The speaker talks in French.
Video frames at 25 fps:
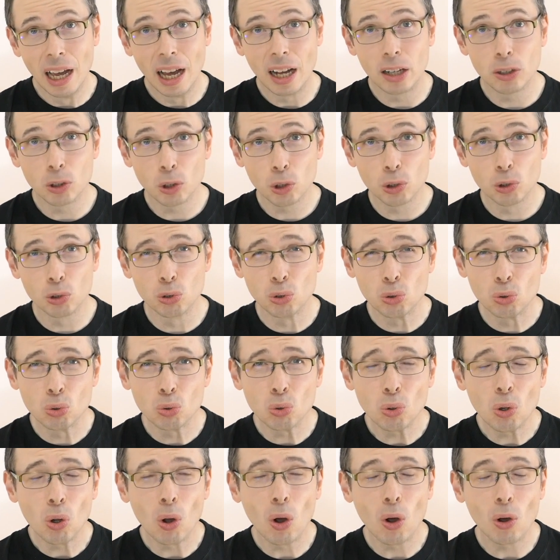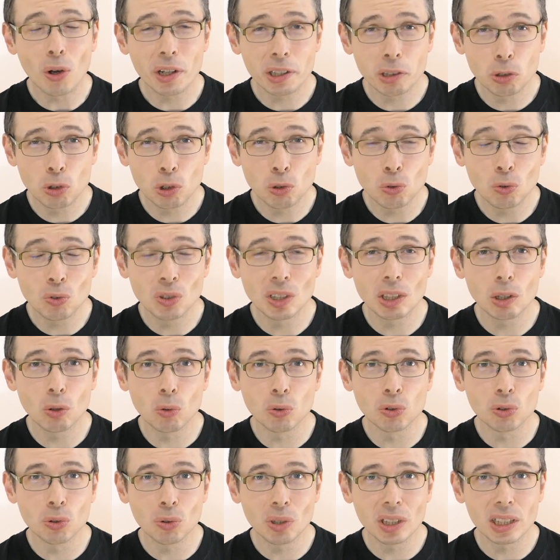alors que tout aurait dû nous y
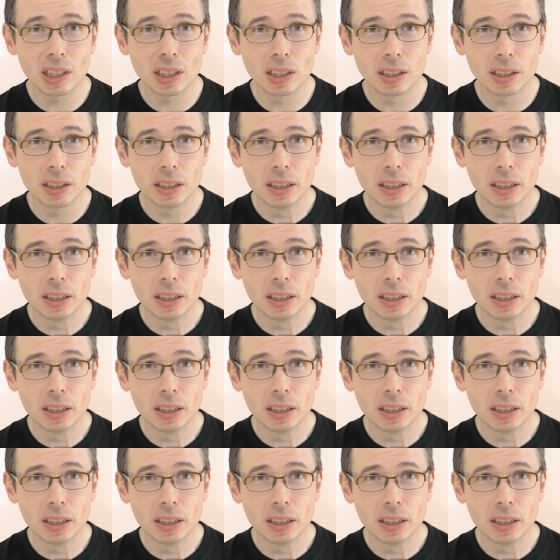conduire.